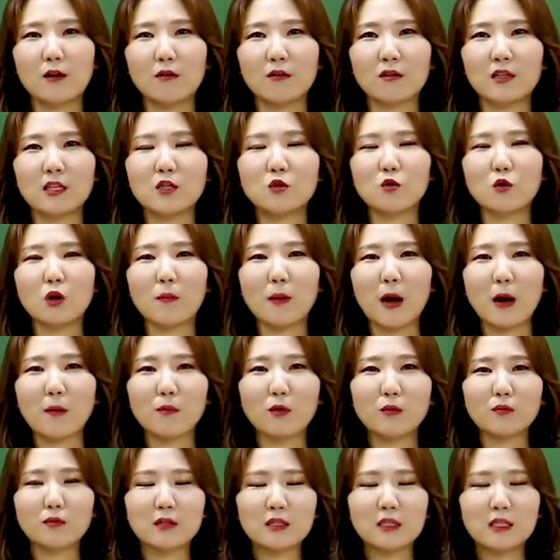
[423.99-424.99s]
기존의
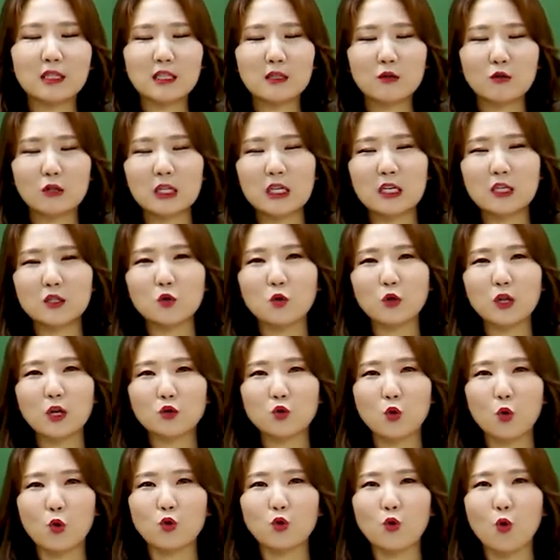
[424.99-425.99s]
방법은, 기존의
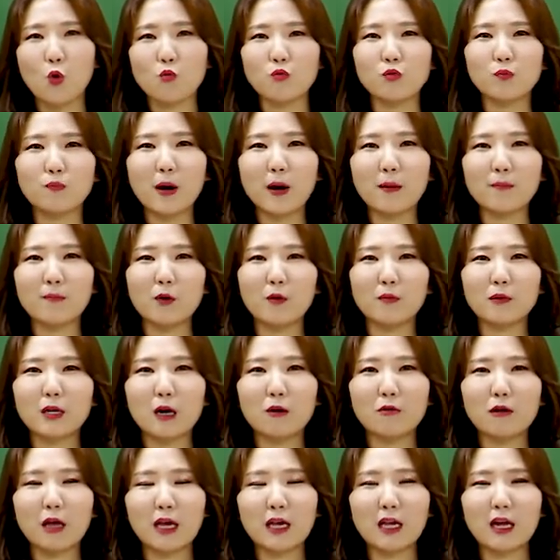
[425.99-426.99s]
좋은 공부
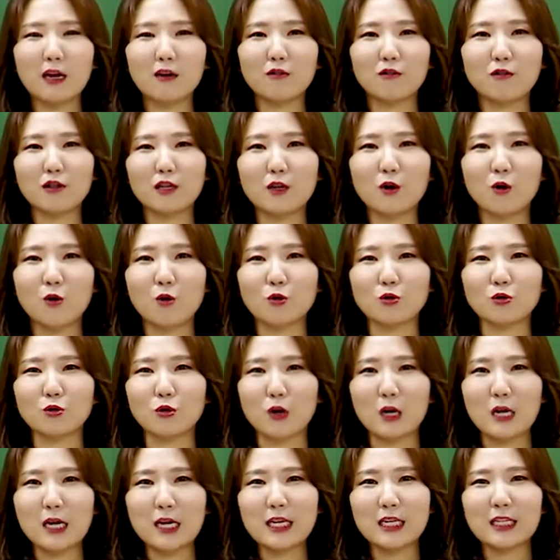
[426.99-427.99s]
방법이라고 얘기하는 건 이런 거죠.
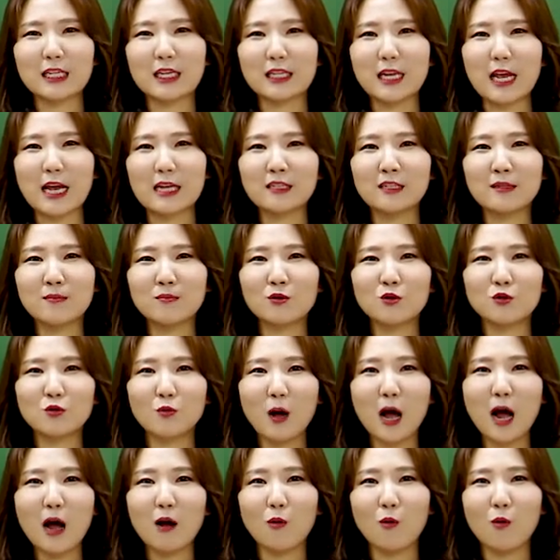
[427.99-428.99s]
일단 예습을 좀
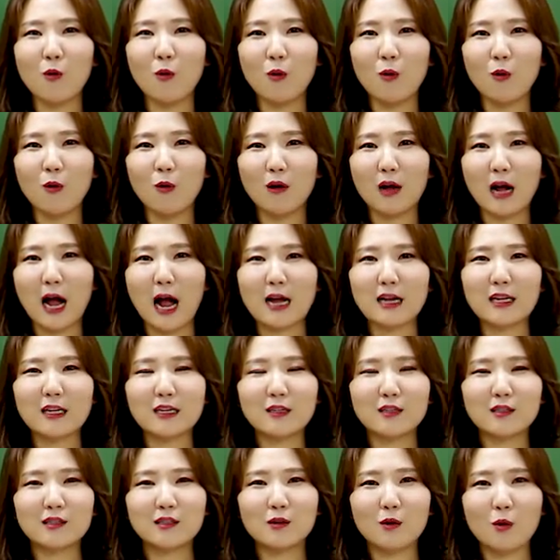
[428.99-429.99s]
하고
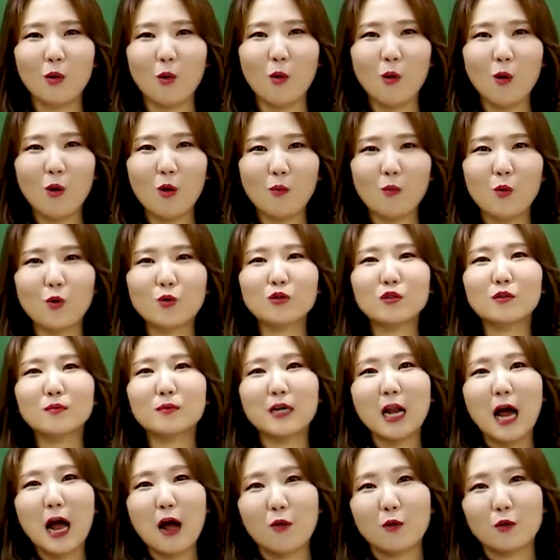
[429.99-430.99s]
강의를 듣고
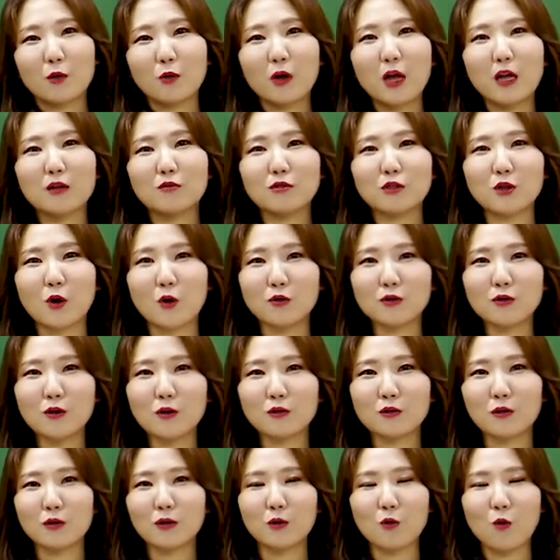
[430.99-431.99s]
복습을 하고, 이게 아주
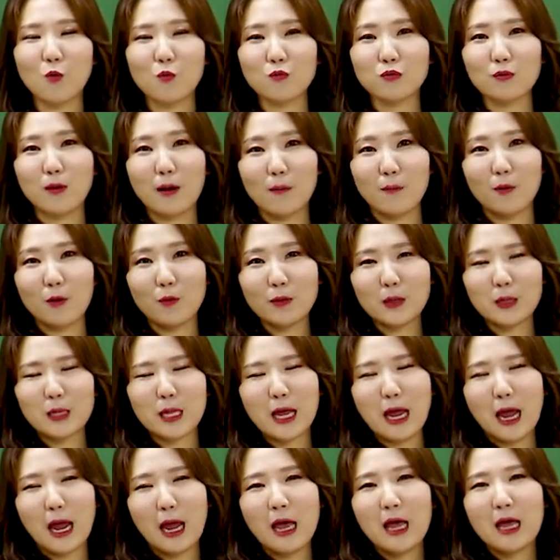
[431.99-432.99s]
정석적인 공부
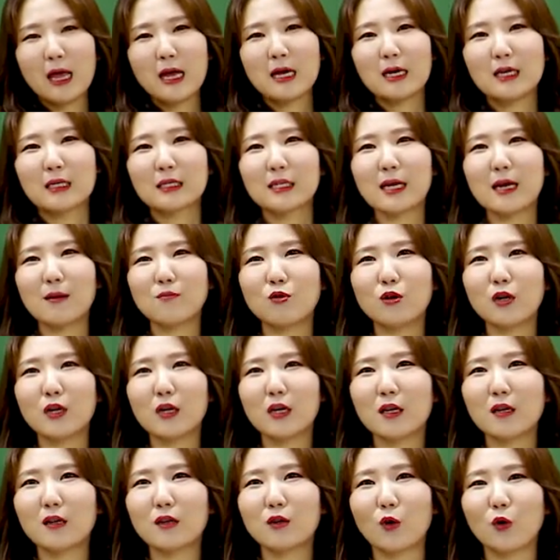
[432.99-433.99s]
방법인데,
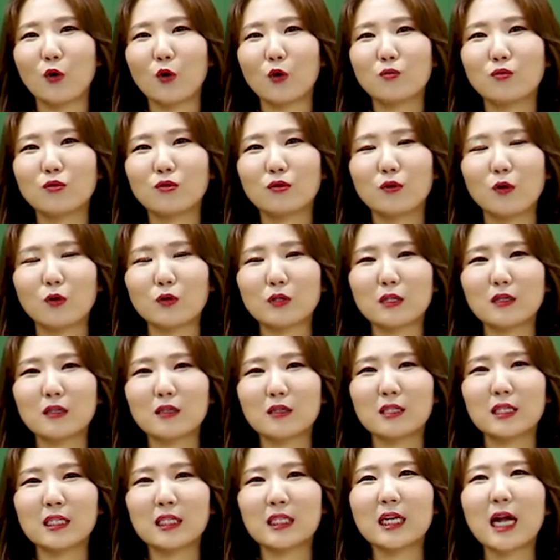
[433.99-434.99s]
세무회계는 여러분들
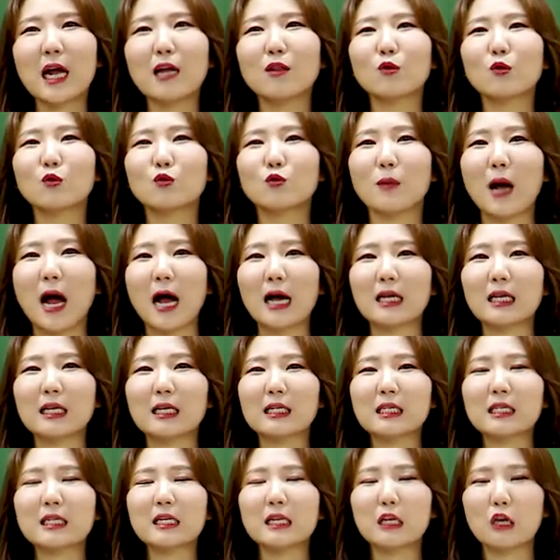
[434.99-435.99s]
어쨌든 시간도 좀
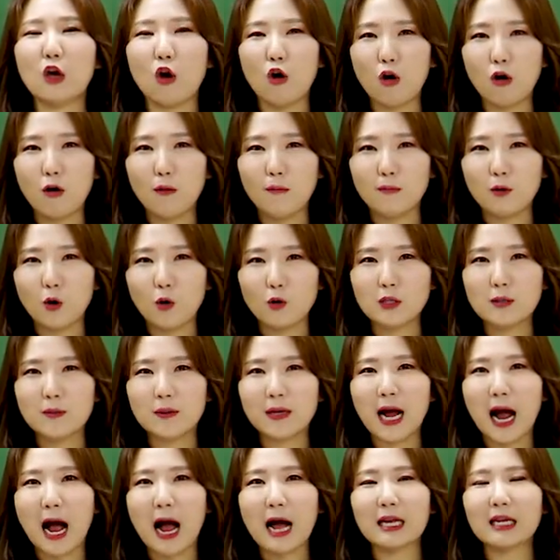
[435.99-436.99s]
아끼실 겸 어차피
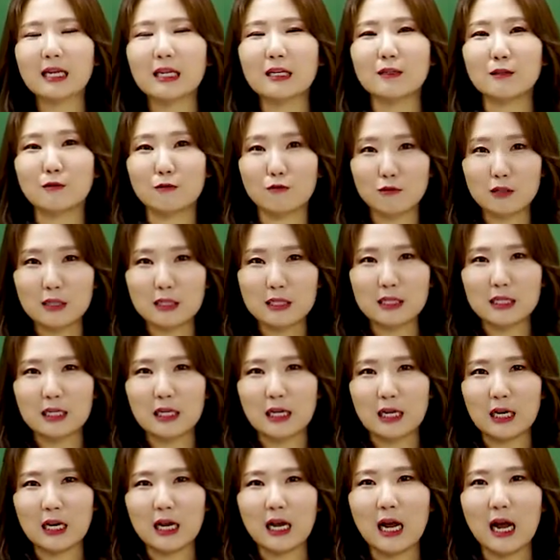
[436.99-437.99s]
강의를 듣고
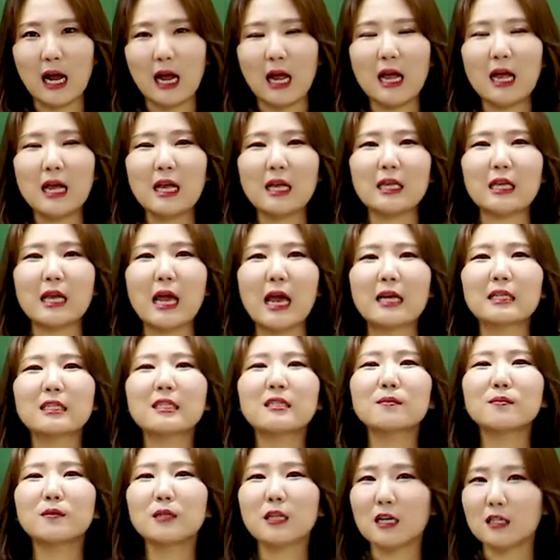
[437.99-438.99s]
있으니까
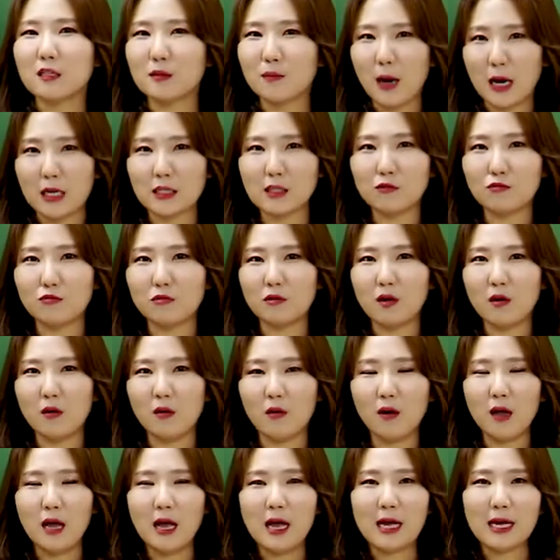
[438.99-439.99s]
예습은 하지
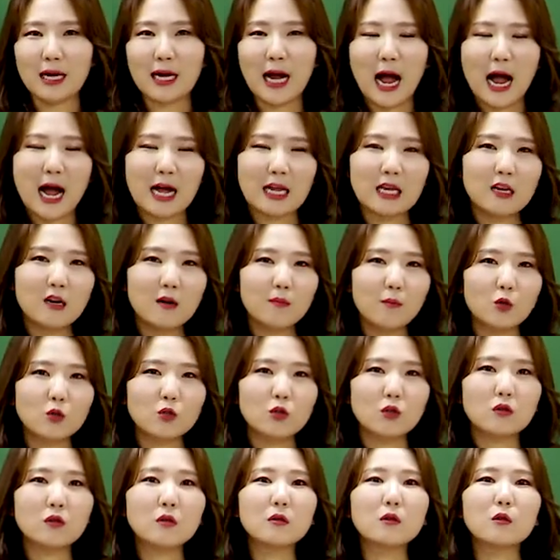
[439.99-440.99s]
마시고요. 강의를
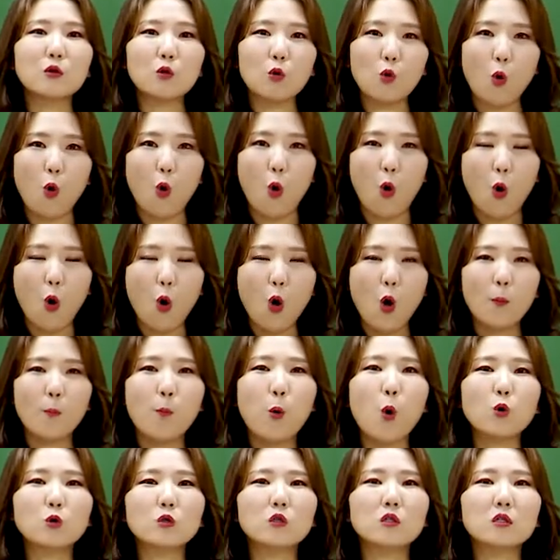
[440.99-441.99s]
먼저 듣고
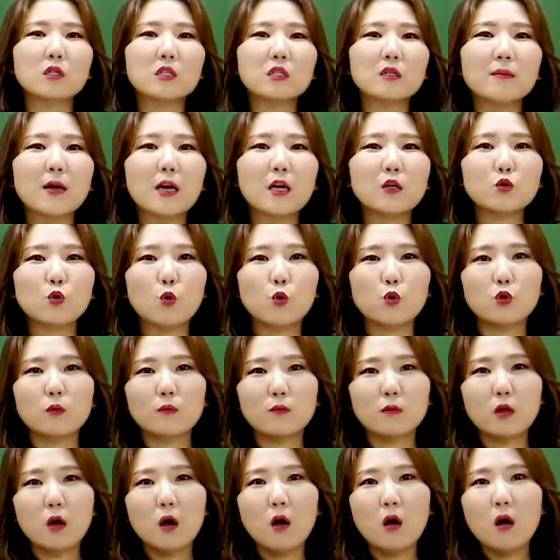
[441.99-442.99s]
복습에
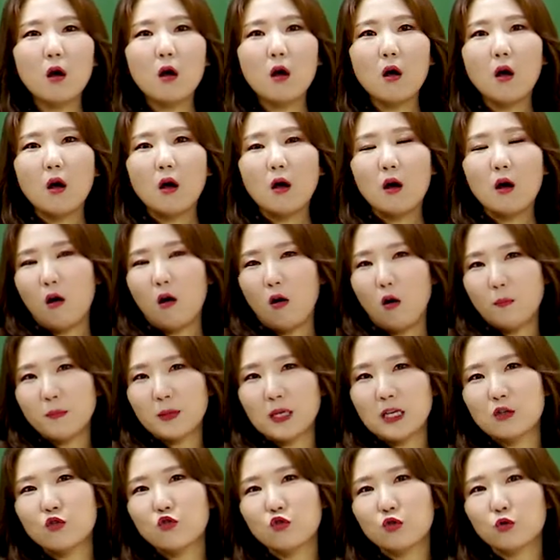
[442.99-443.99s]
조금 더
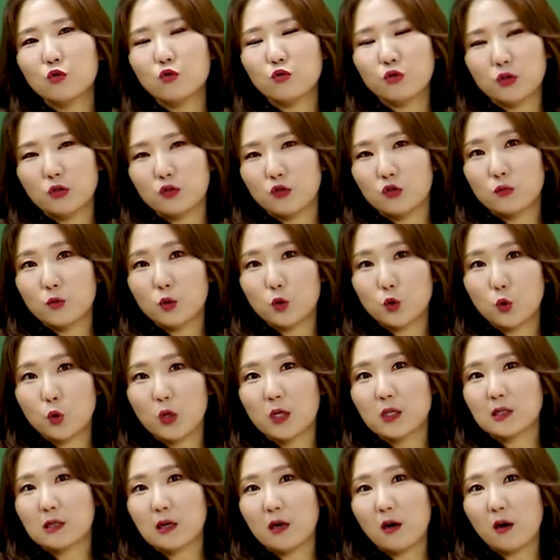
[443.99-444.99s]
비중을 두셨으면
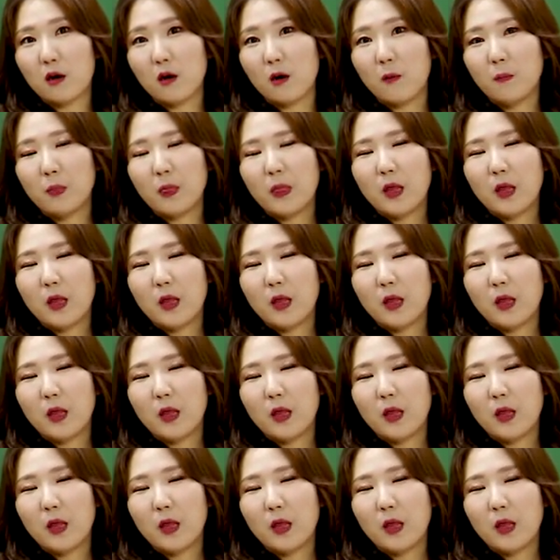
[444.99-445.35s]
좋겠어요.